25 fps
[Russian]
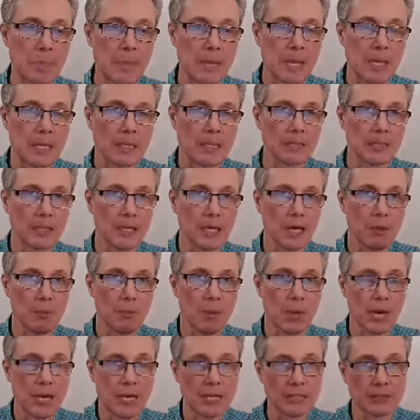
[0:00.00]
Это как
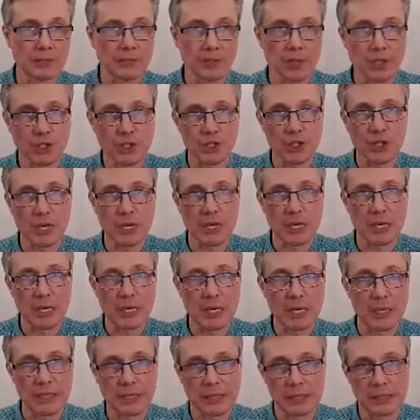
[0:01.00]
бы отвращение
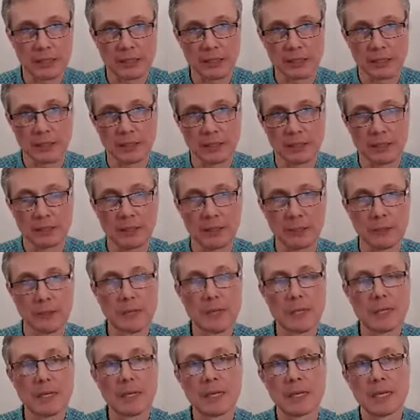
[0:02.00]
от э,
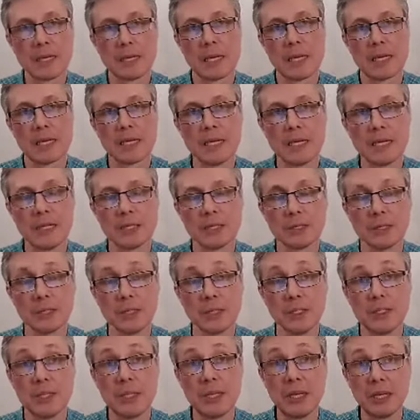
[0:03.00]
каких-то
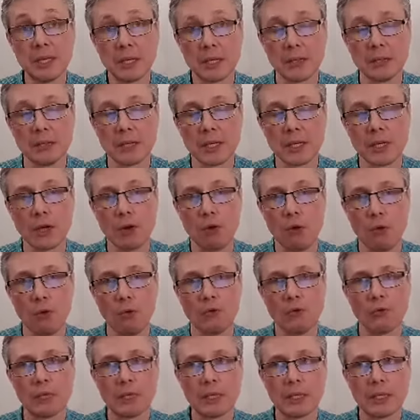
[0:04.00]
дел
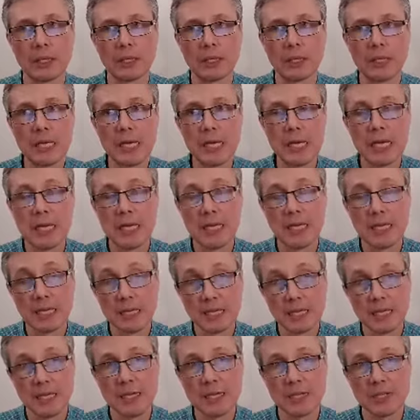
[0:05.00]
греховных. И
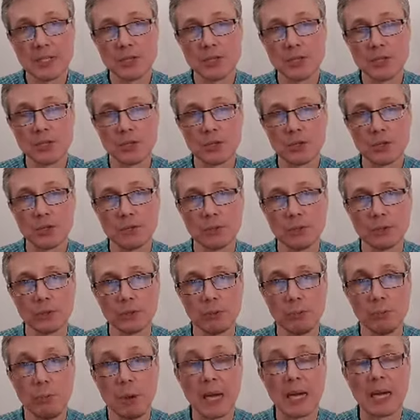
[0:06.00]
есть еще вот
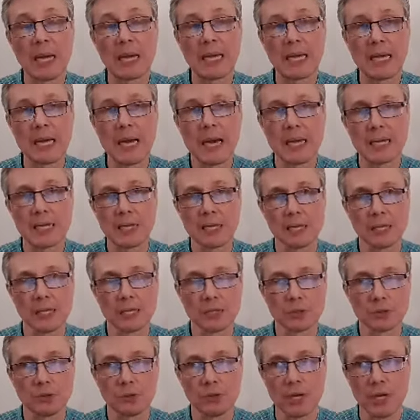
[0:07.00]
покаяние,
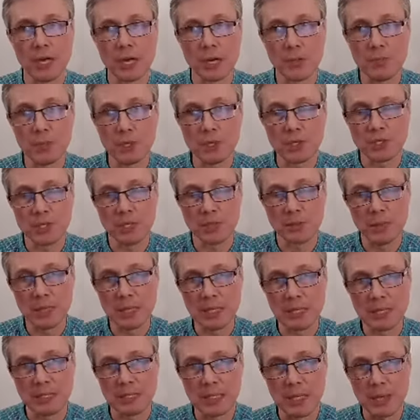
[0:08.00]
которое обычно
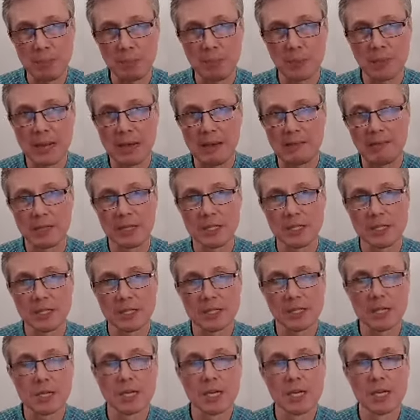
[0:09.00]
имеет
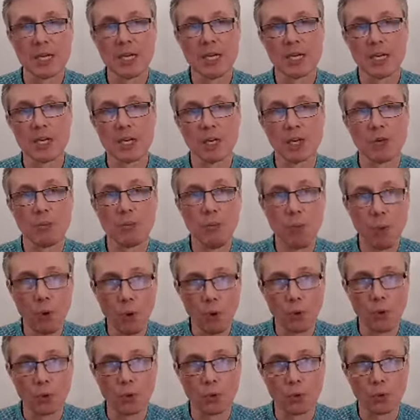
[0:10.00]
направленность к
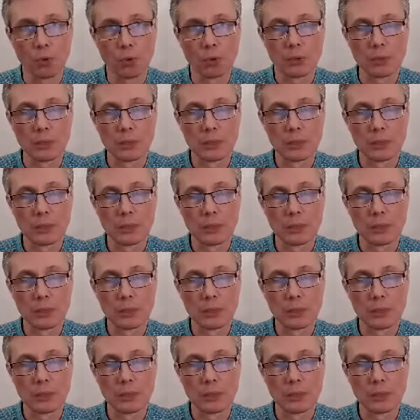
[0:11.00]
Богу